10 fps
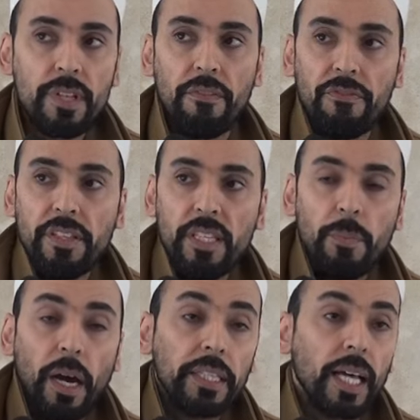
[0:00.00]
Ça a fini
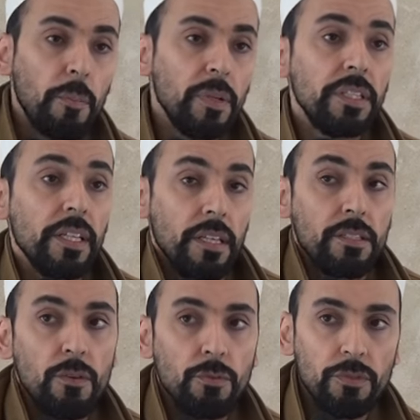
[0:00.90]
par être appelé
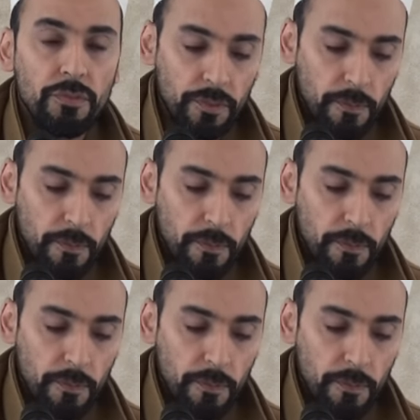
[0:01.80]
tasawwuf.